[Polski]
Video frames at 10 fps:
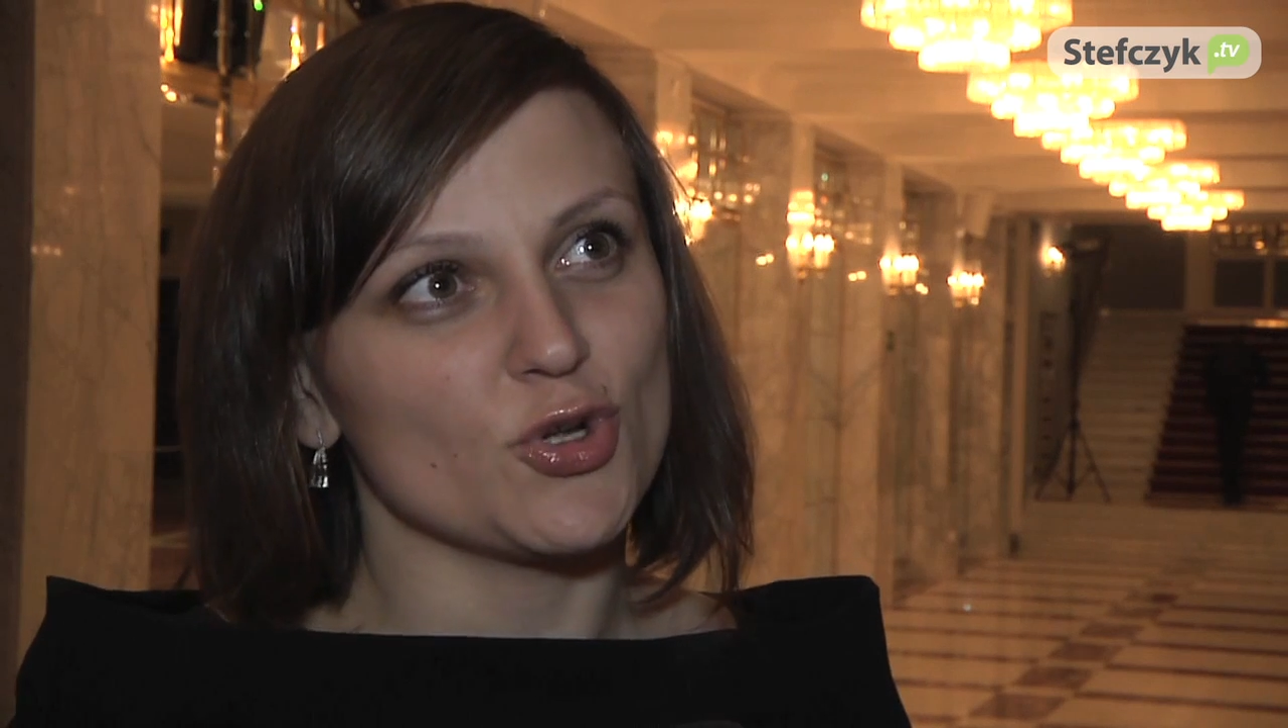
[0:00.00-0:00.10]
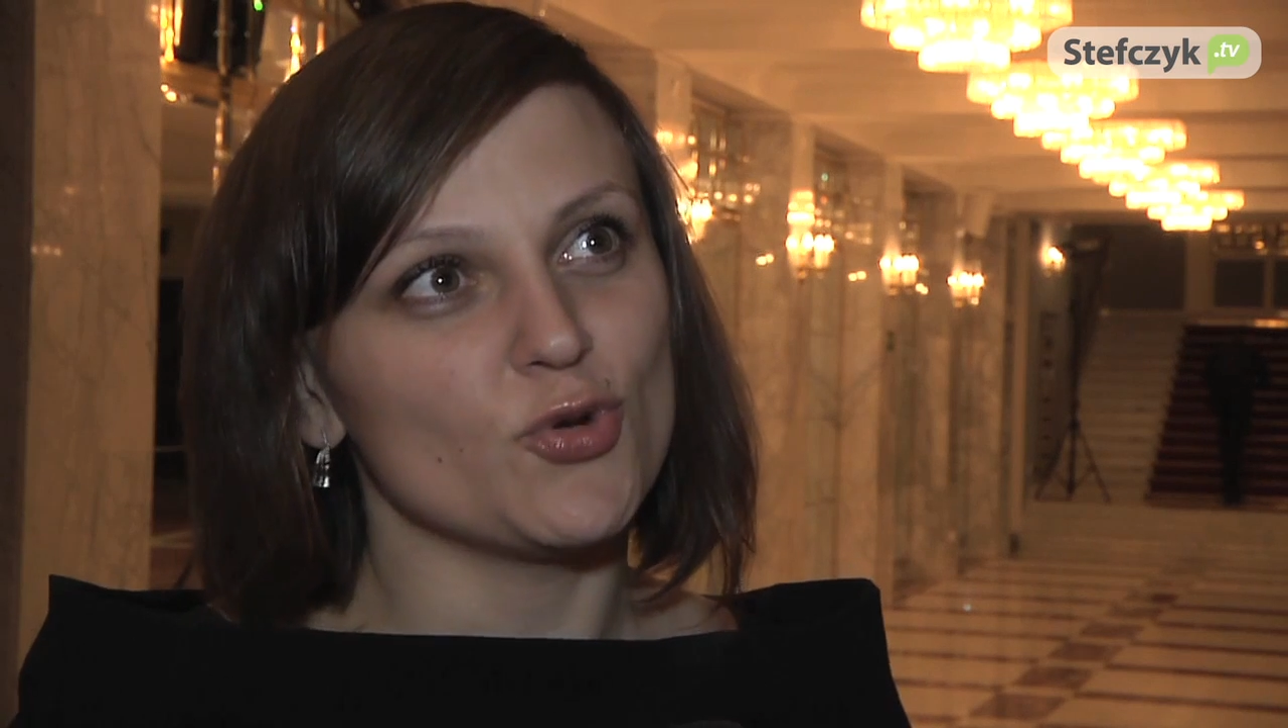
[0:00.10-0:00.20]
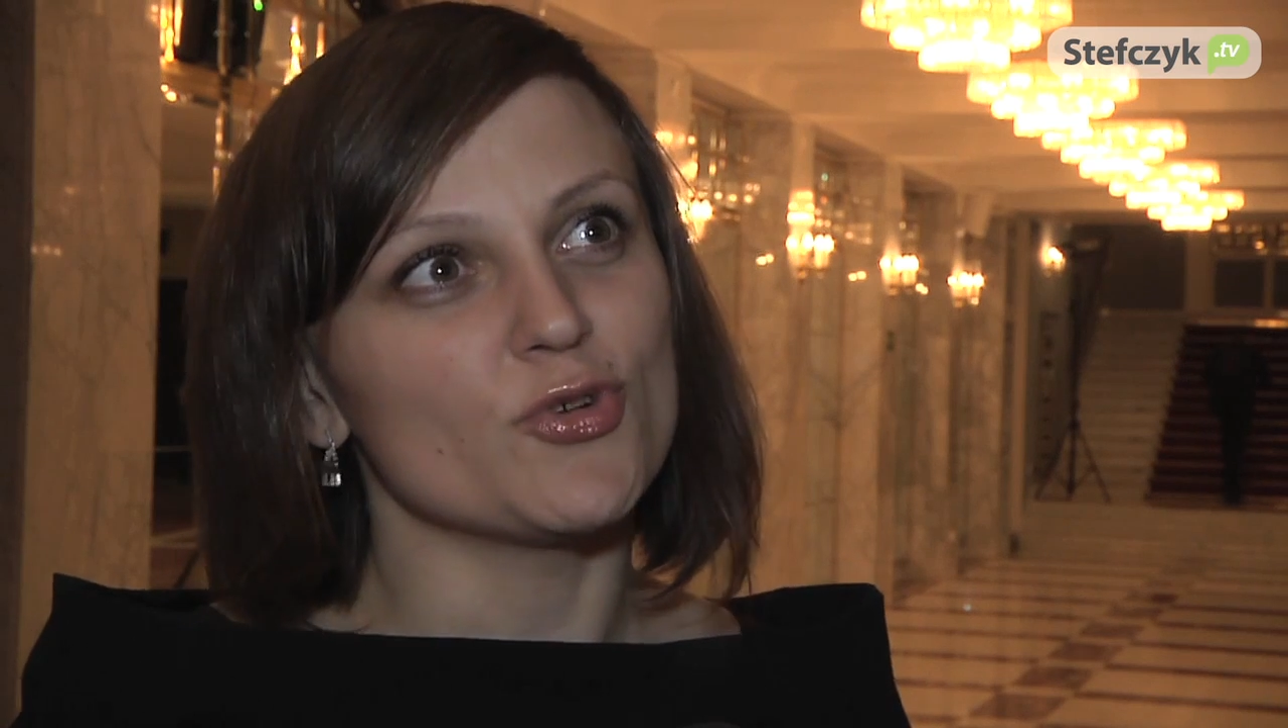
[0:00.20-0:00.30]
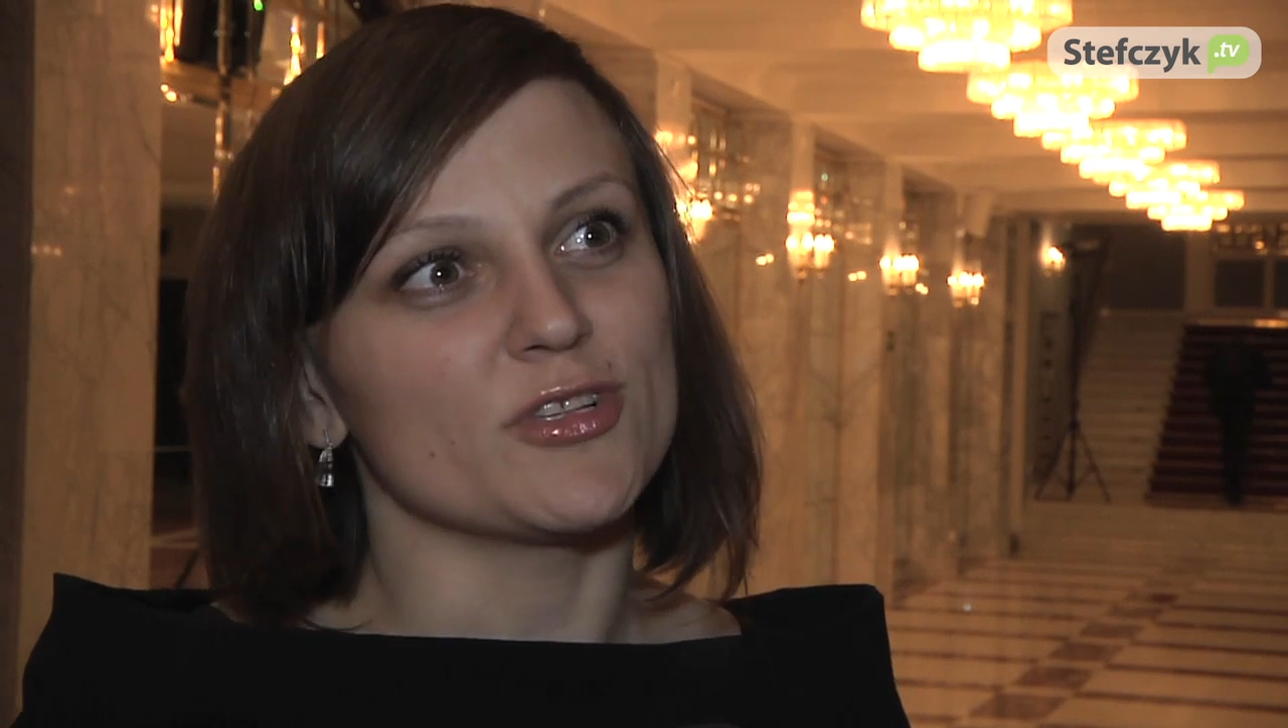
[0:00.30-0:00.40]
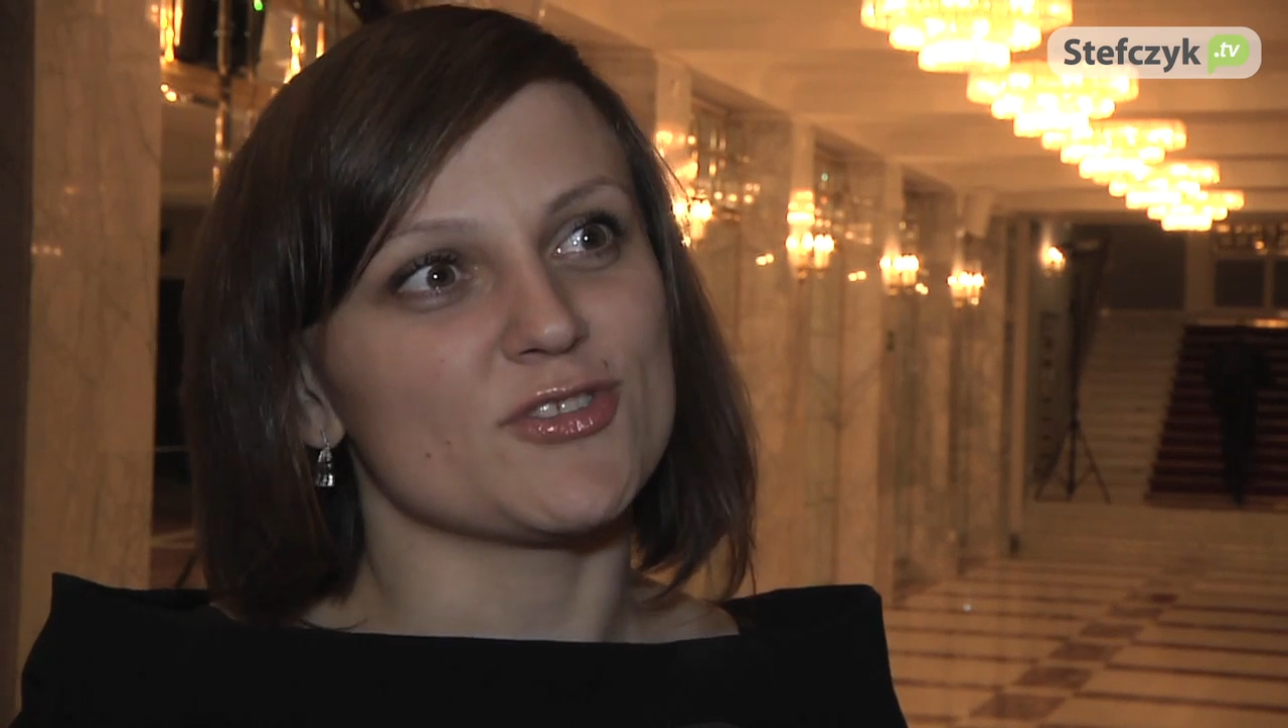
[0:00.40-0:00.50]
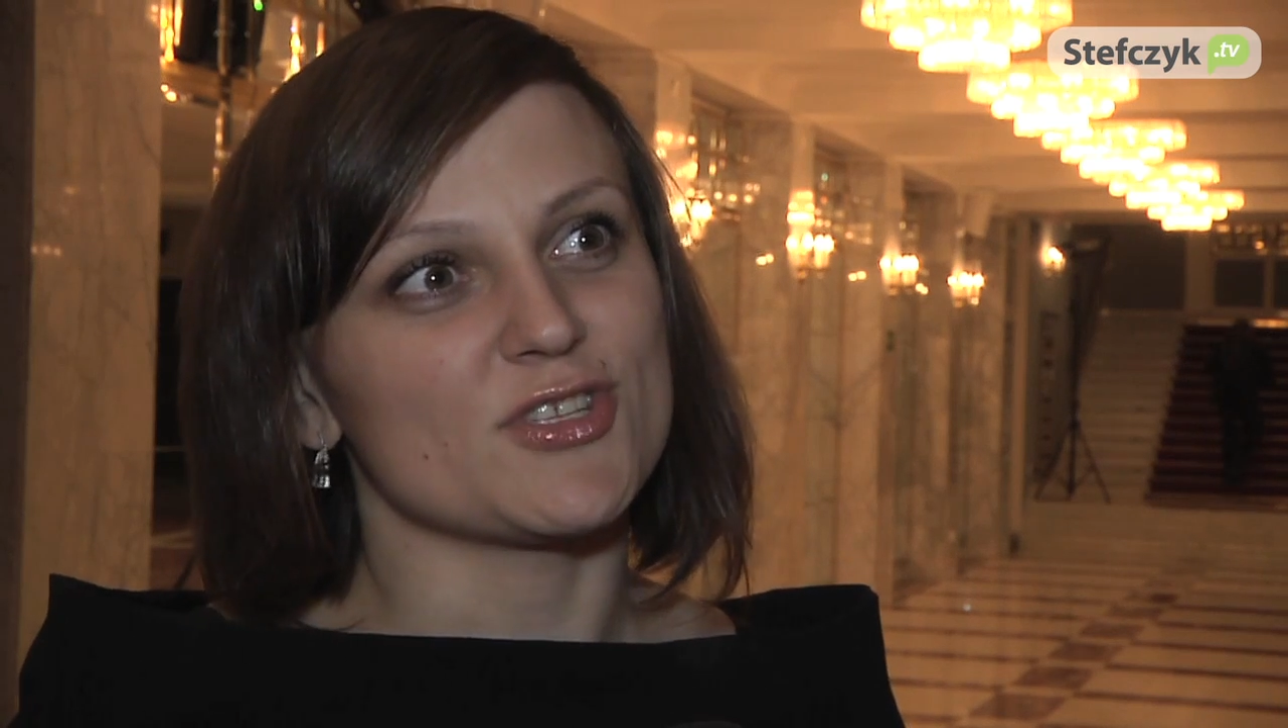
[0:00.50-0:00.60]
do góry.